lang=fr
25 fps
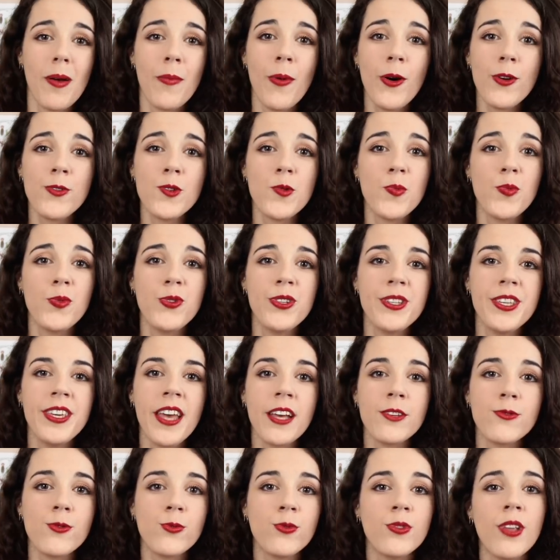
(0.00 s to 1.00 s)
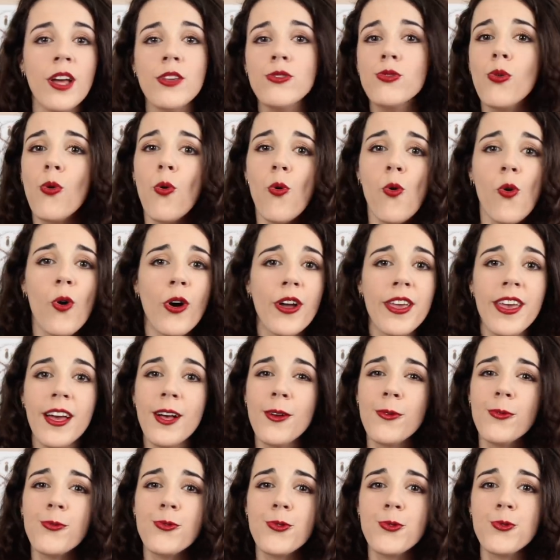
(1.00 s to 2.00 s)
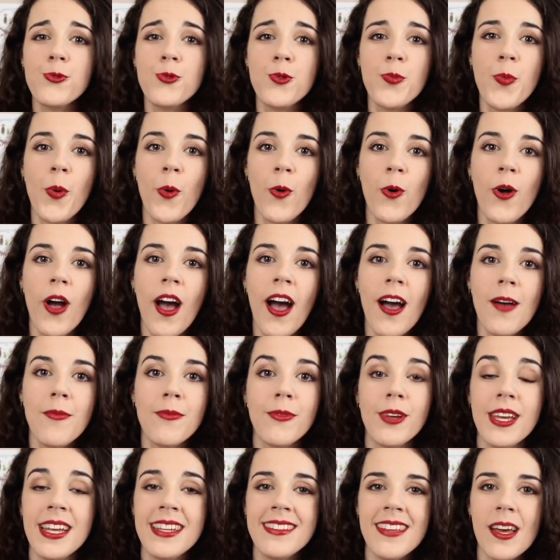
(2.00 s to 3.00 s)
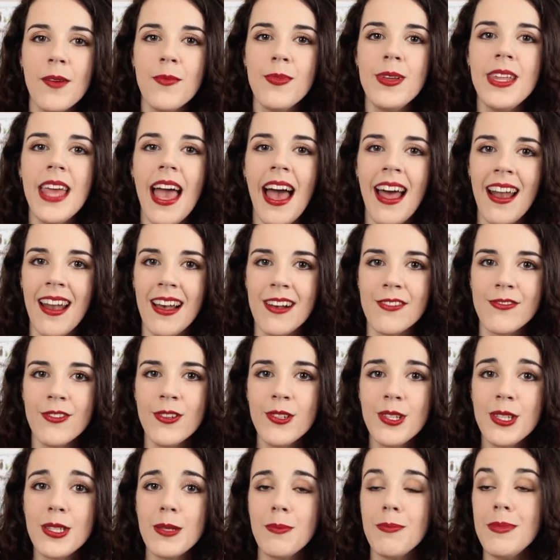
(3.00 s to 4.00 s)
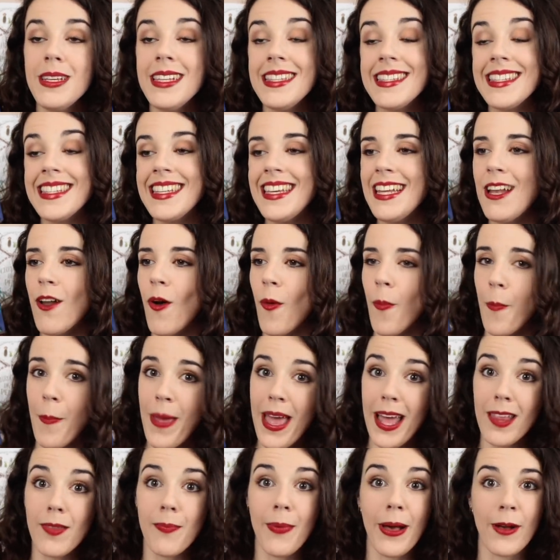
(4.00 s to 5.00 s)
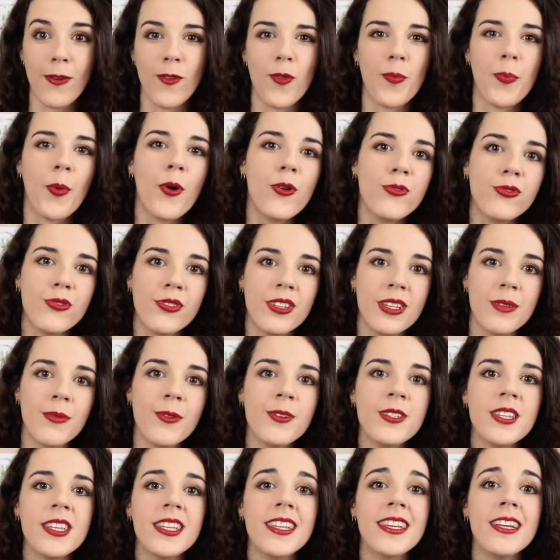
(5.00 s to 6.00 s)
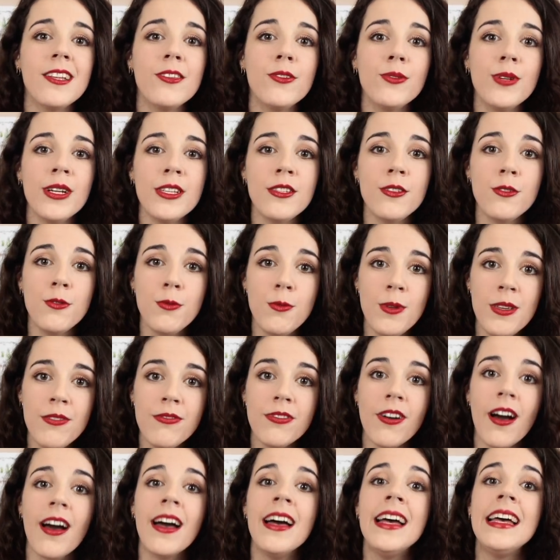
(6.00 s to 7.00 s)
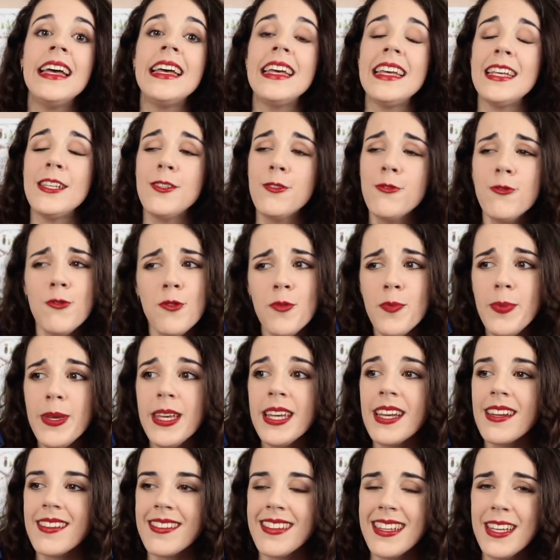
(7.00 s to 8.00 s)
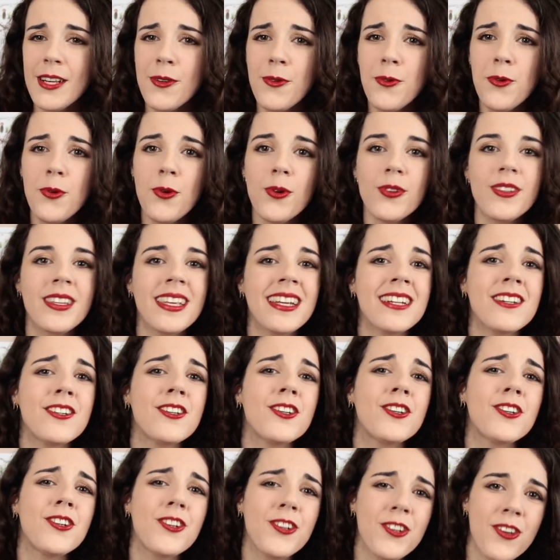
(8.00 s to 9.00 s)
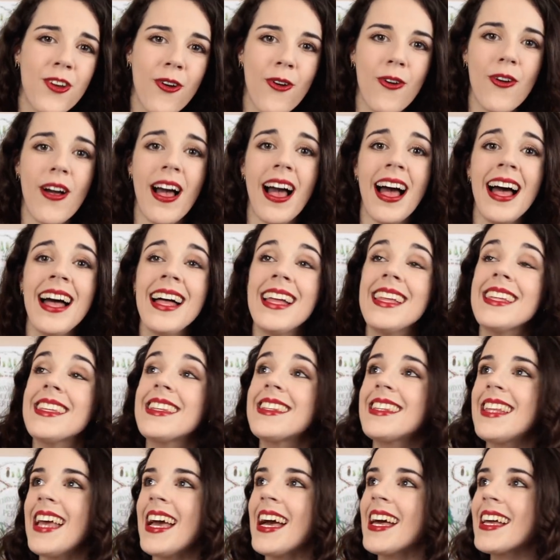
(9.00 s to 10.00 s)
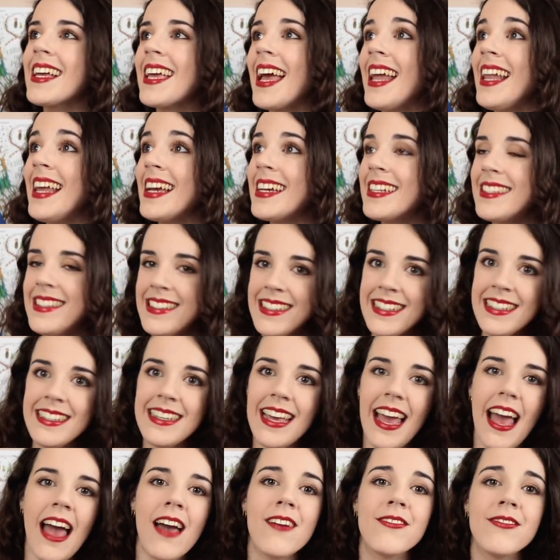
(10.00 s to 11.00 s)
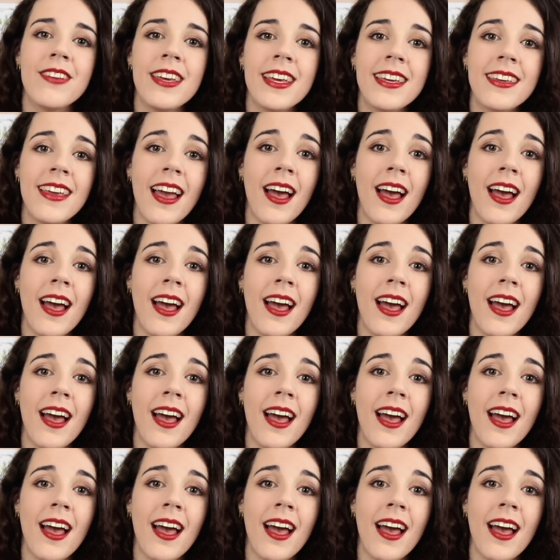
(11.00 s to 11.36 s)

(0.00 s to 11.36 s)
abord, ce petit garçon n'a trop rien contre ce programme établi à l'avance, mais ce qui l'emmerde par contre profondément, c'est qu'il doit suivre et subir des cours d'un chiant intergalactique avec